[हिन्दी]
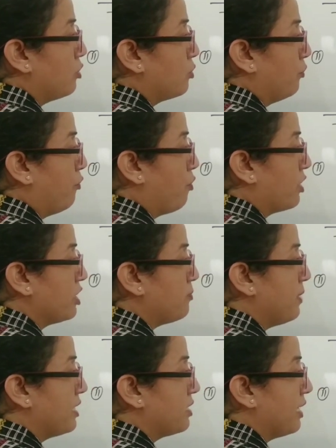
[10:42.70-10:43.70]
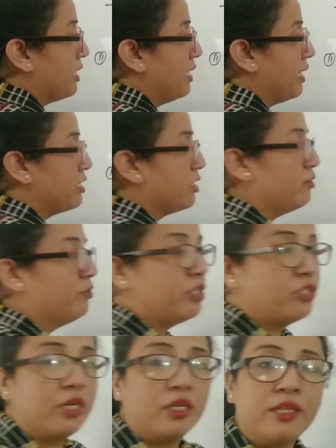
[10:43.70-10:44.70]
सो so, फोकस पे आ जाएगी लाइट
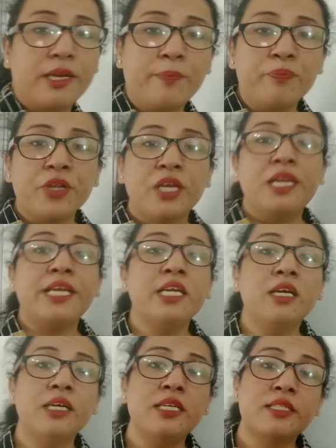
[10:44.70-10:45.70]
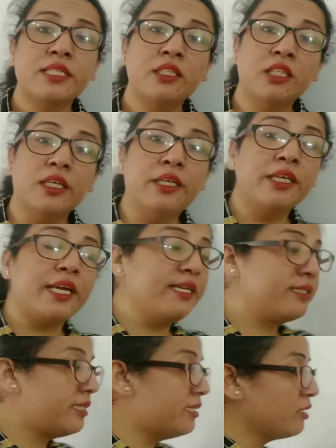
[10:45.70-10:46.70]
कन्वर्ज कर दिया लेकिन अगर इससे थर्ड
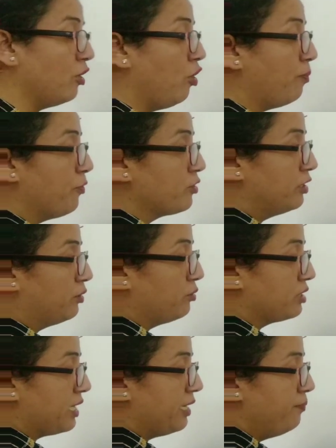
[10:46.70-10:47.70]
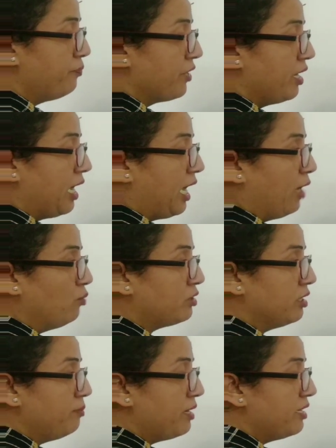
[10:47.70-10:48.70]
केस इसका ऑपोजिट हो जाए
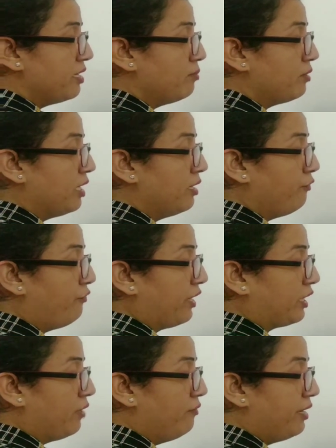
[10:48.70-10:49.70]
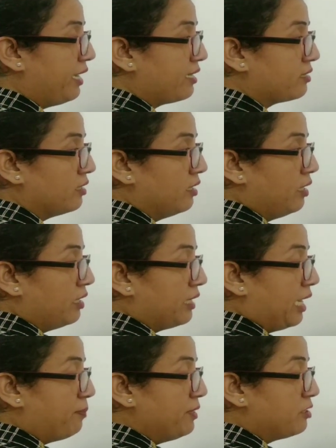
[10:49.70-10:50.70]
आउटर मीडियम का रिफ्रेक्टिव इंडेक्स
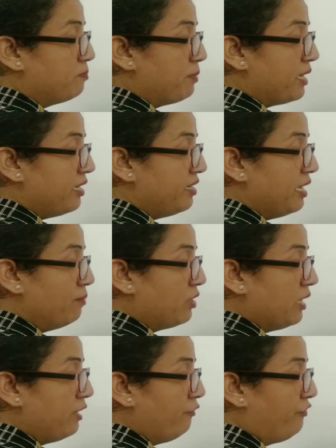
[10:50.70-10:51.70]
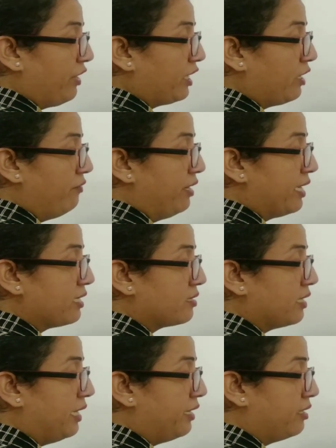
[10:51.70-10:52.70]
दैट मीन्स मीडियम का रिफ्रेक्टिव
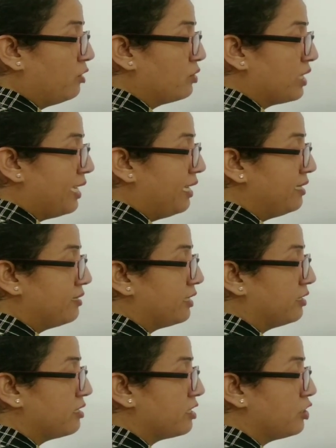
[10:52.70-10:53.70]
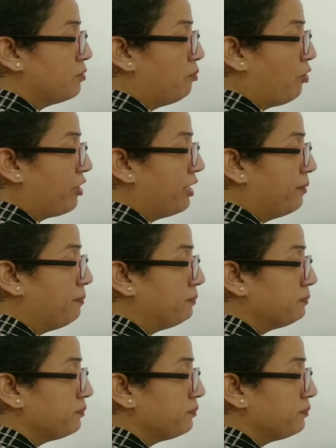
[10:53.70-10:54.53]
इंडेक्स ग्रेटर हो जाए लेंस से दिस इज इंपॉर्टेंट